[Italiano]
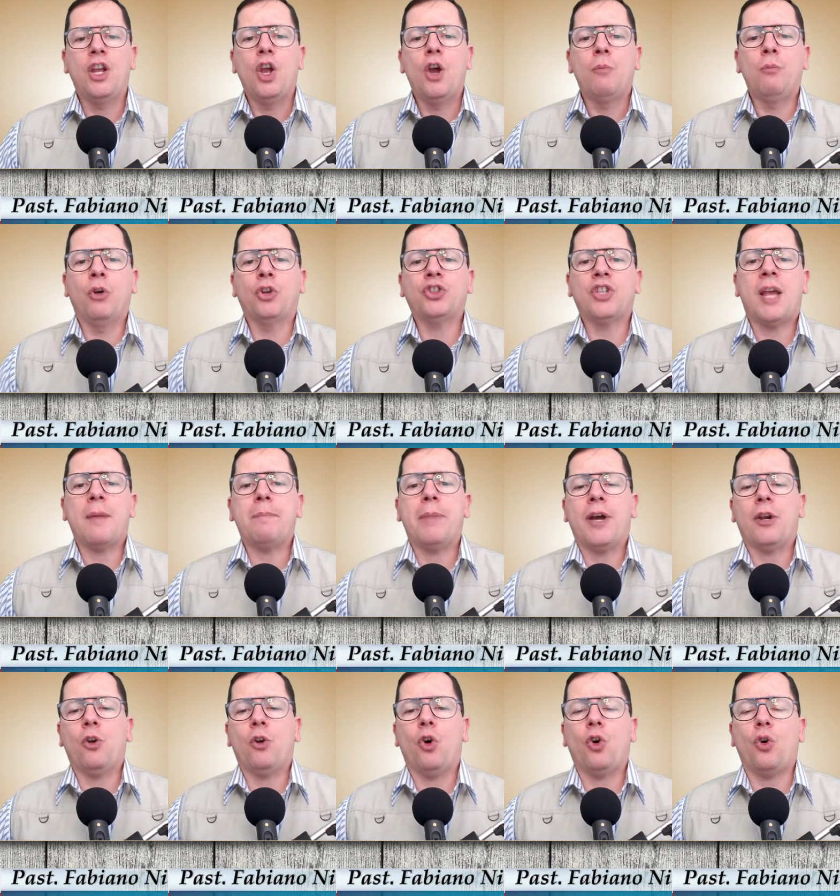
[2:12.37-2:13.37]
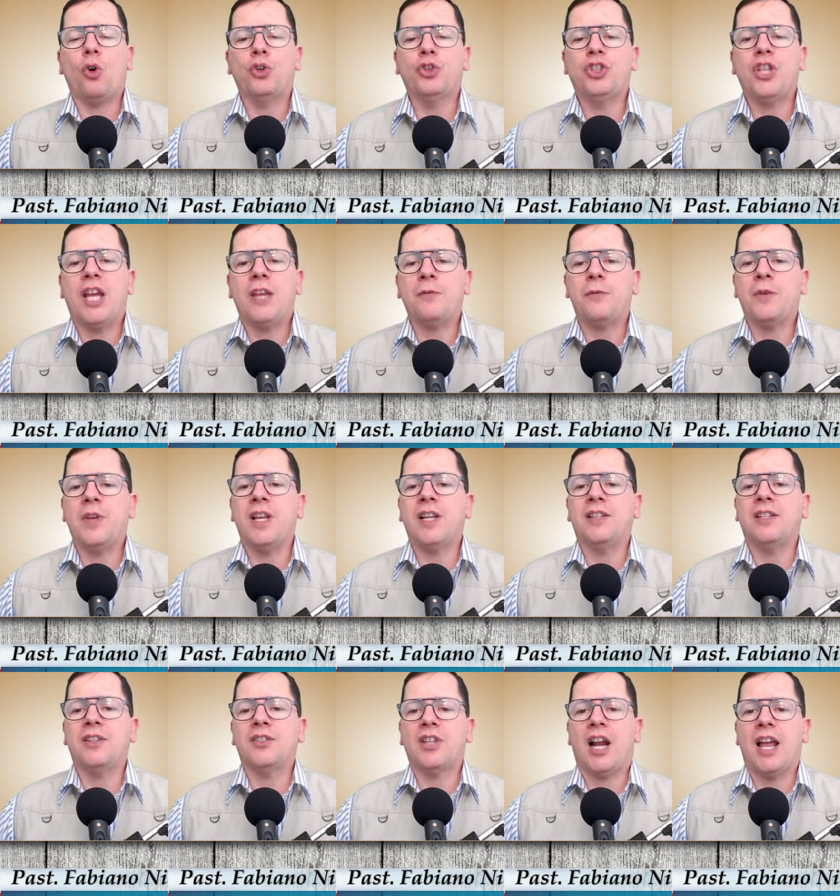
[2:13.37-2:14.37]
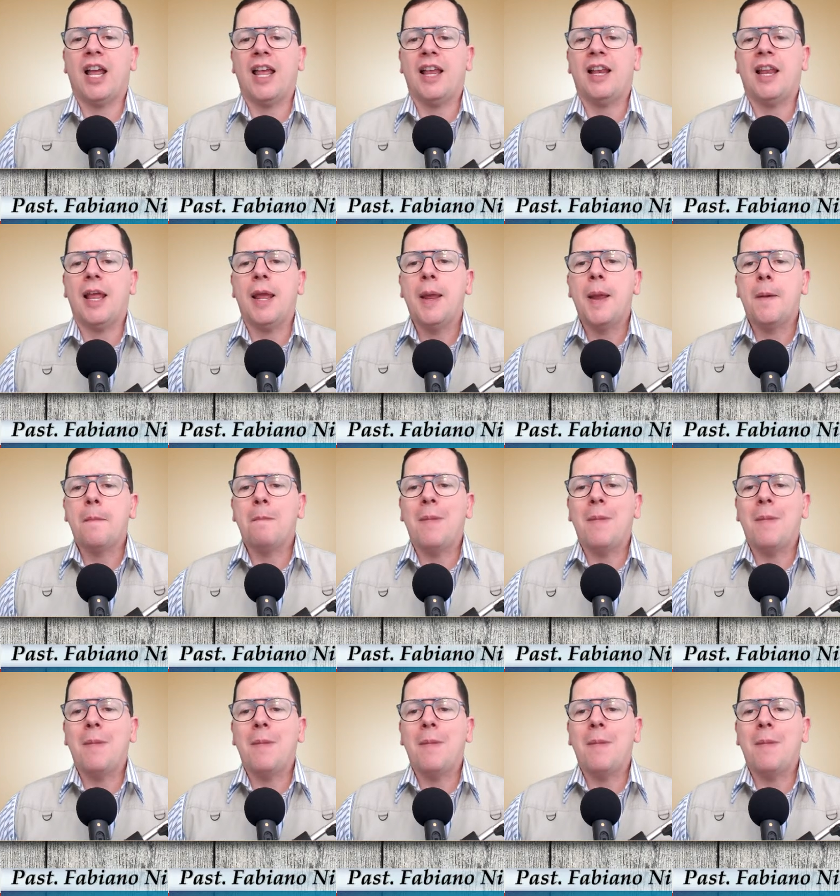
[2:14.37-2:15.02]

Mosè parlò così ai figli di Israele,